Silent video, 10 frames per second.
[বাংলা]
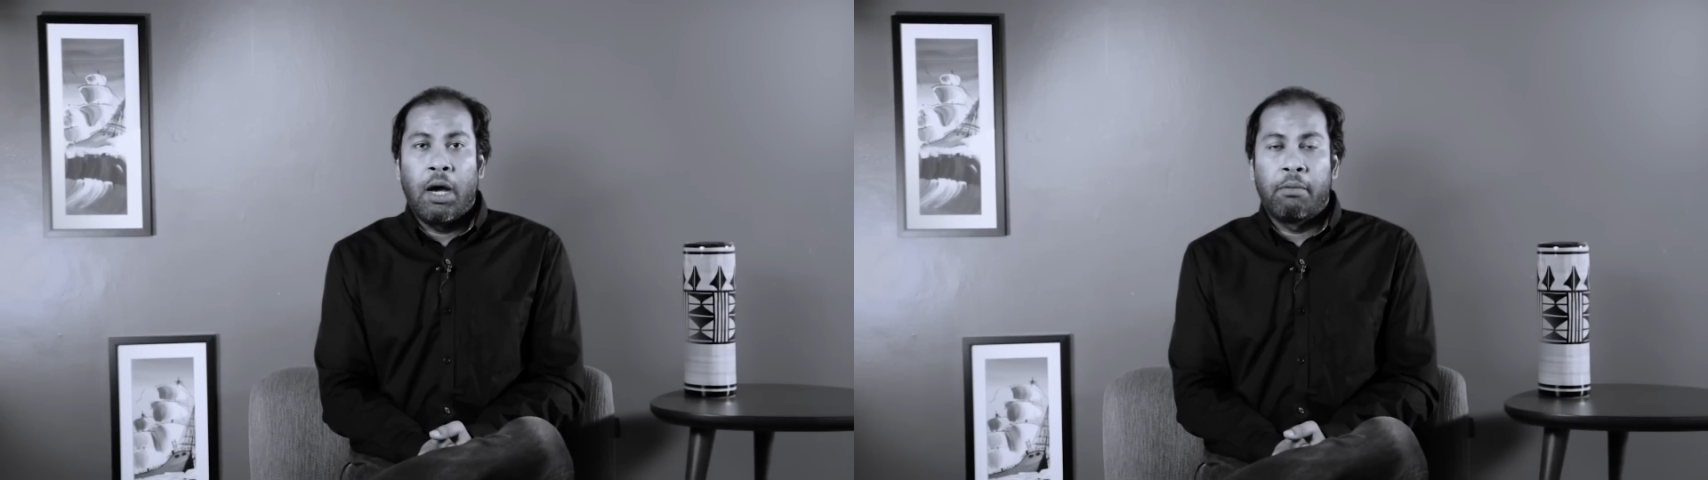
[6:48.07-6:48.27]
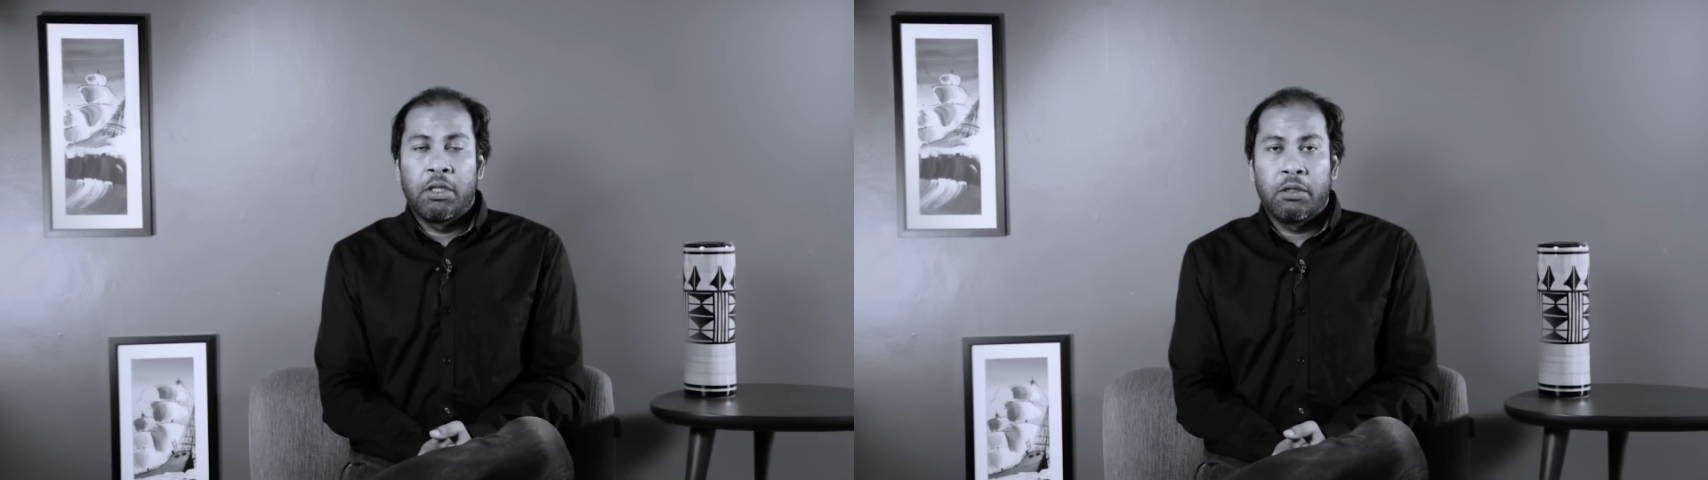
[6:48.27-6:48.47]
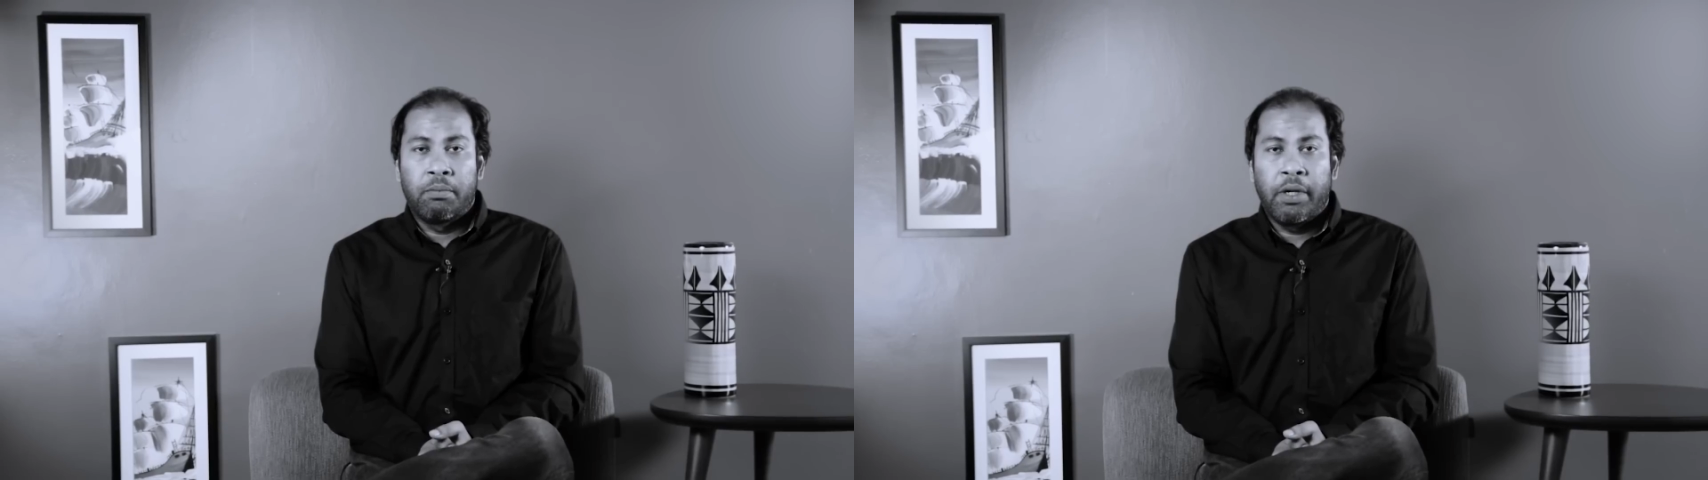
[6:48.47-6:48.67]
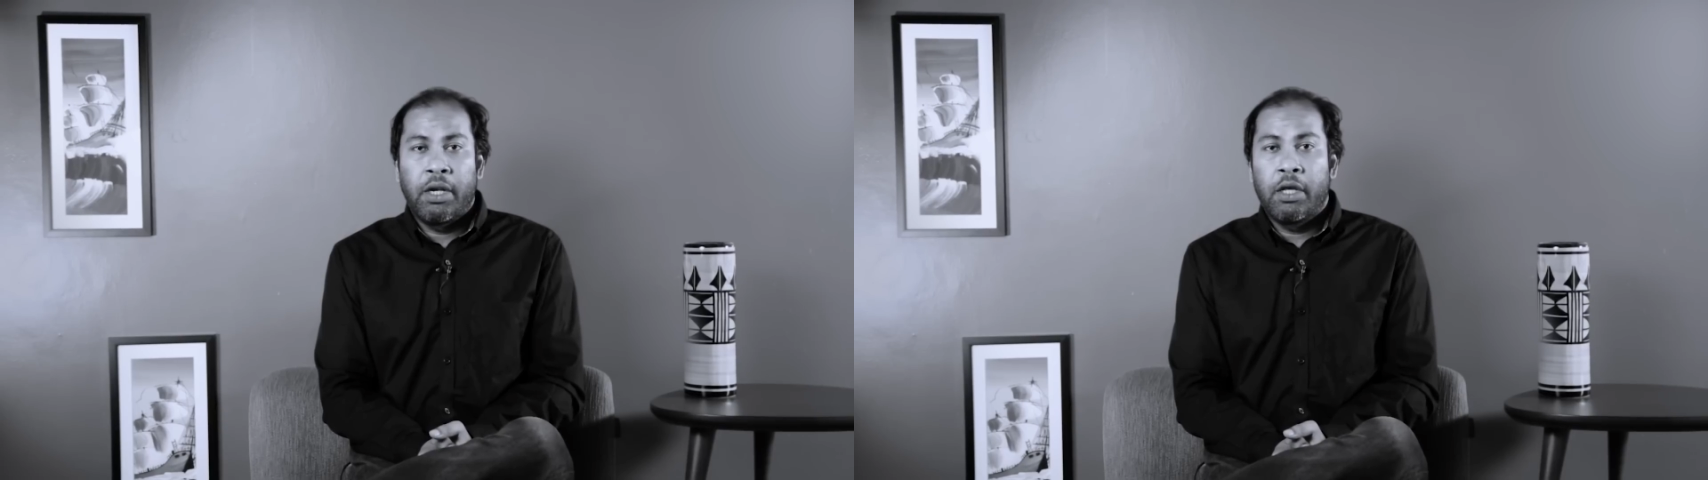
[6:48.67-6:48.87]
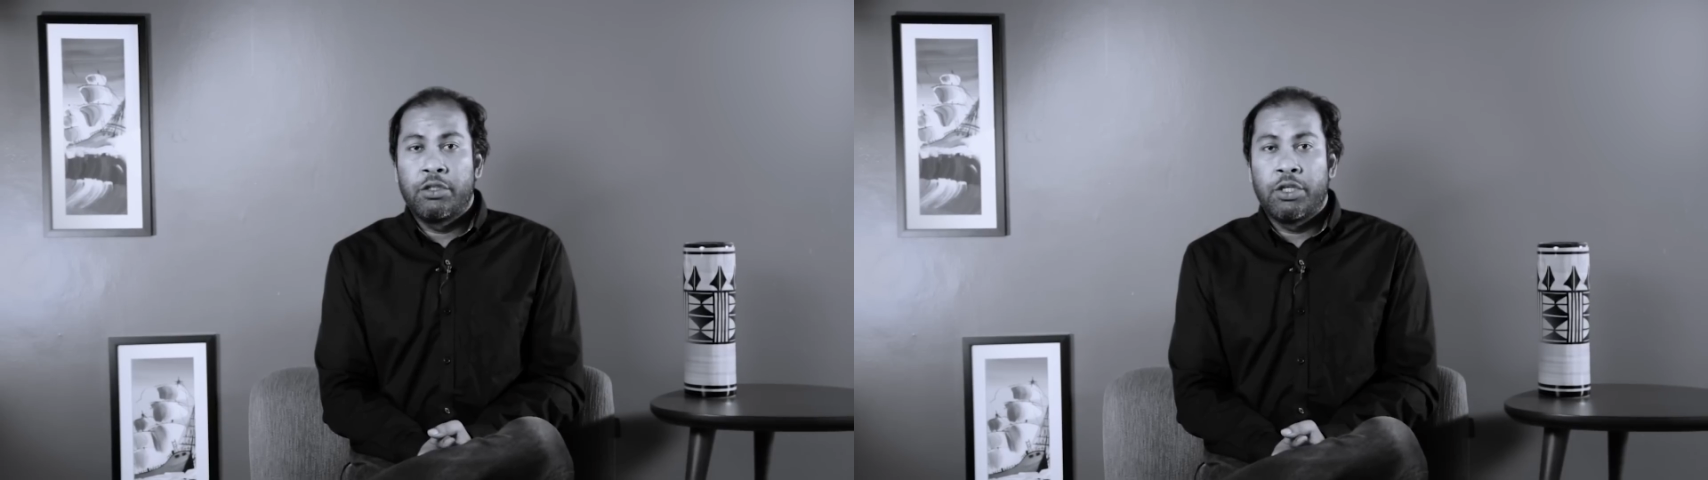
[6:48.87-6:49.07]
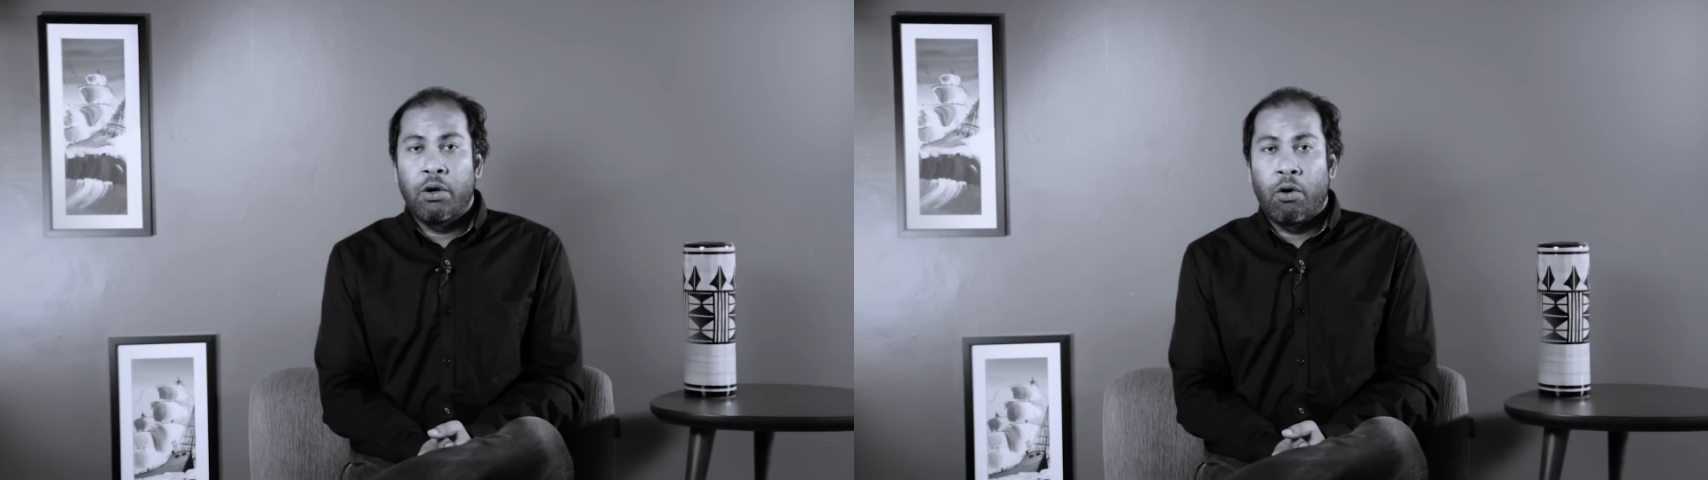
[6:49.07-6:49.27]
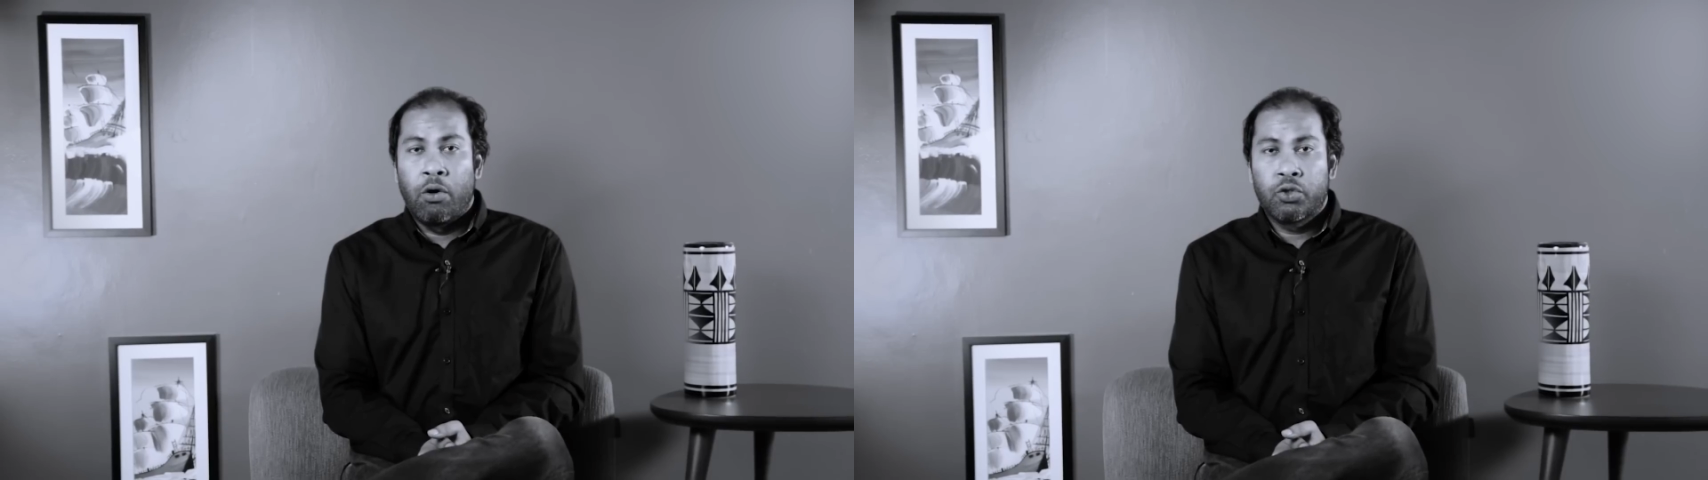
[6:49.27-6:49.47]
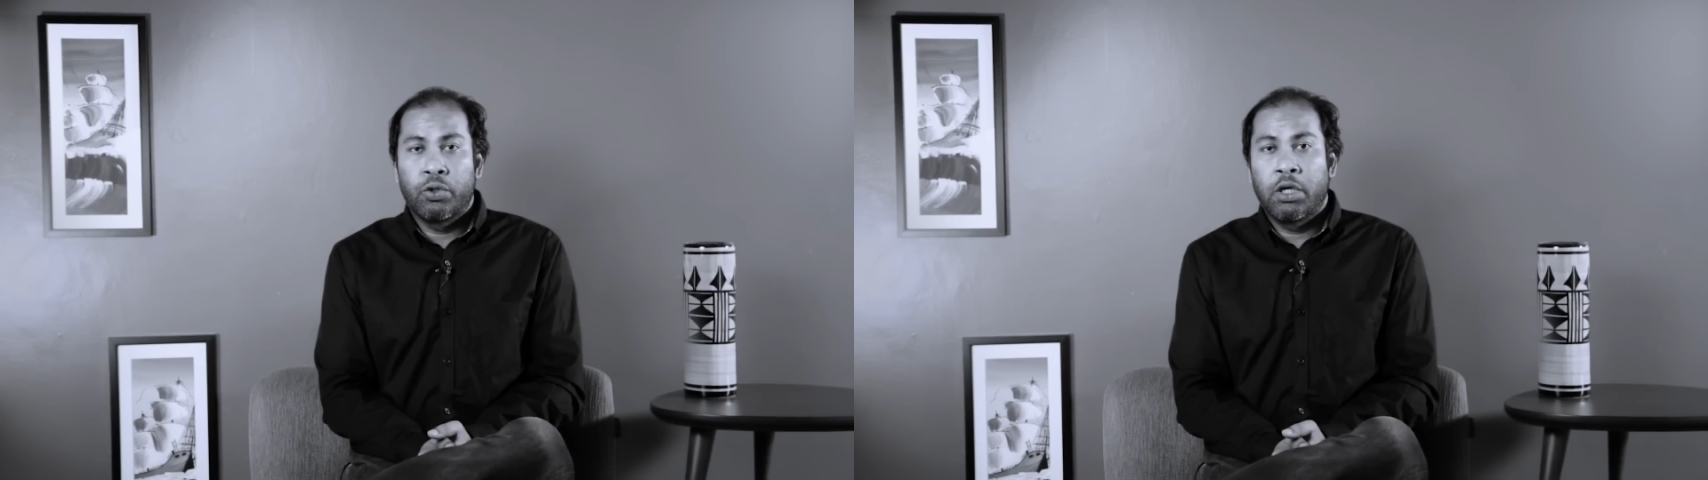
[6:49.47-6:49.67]
আমাদের ব্রেনে যে
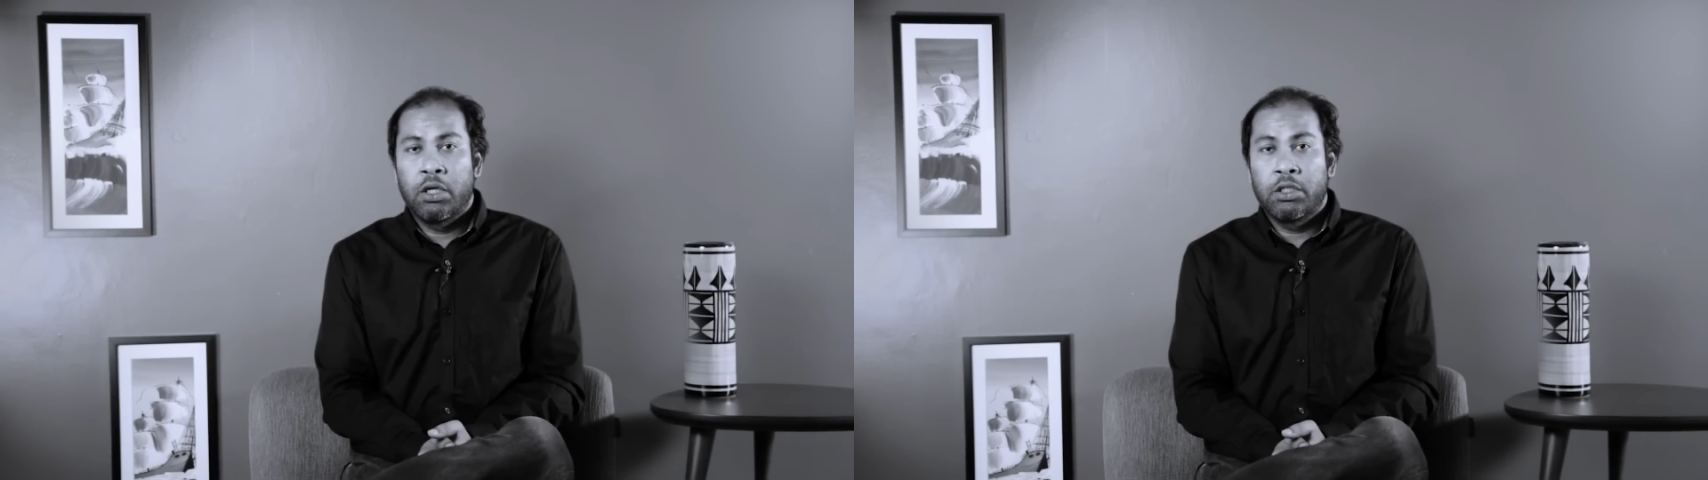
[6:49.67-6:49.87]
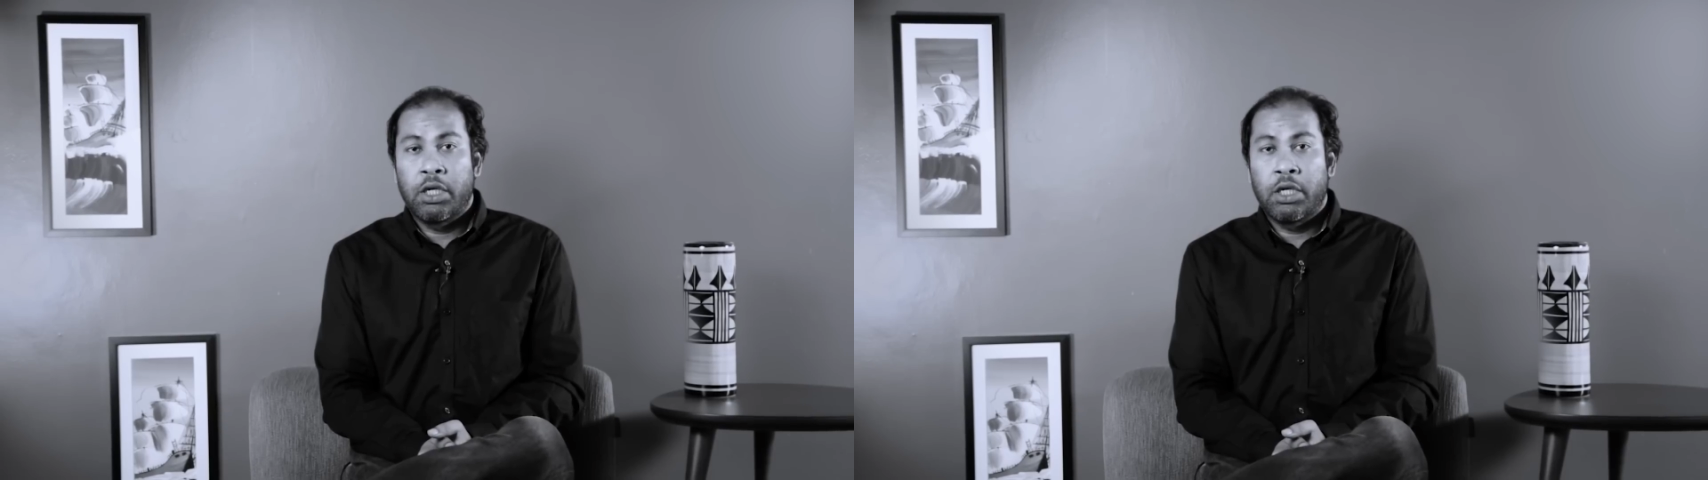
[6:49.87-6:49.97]
অংশটা